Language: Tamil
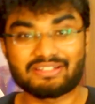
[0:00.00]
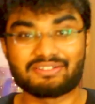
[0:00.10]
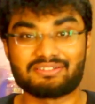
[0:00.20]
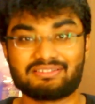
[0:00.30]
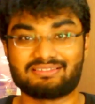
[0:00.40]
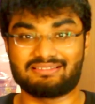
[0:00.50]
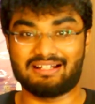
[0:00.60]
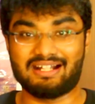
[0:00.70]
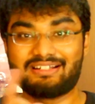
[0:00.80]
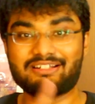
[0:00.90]
தெரியும்
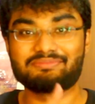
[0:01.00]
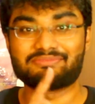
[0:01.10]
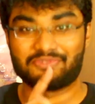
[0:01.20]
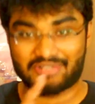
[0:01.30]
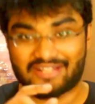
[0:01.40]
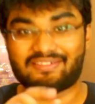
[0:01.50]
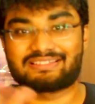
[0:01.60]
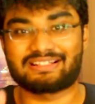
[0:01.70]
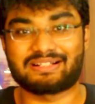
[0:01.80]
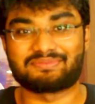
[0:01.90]
அன்றும் ஒரே
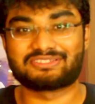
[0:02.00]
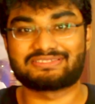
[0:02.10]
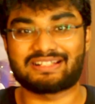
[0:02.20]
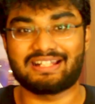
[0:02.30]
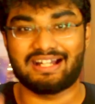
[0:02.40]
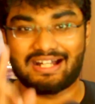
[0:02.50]
வார்த்தையில் நான் முடிச்சிடுறேன்